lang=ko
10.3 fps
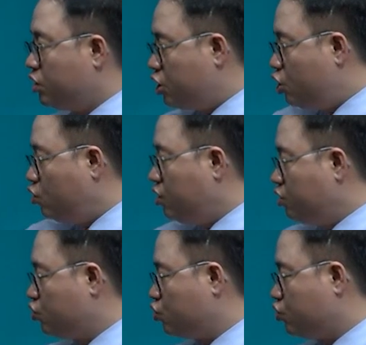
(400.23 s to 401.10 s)

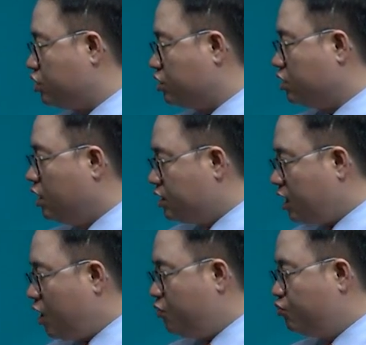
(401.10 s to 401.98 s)
키우려는 조직은,
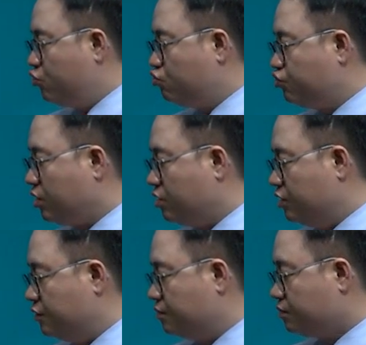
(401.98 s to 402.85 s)
사업부
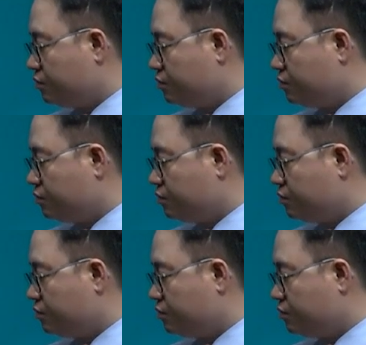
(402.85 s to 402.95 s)
구성은,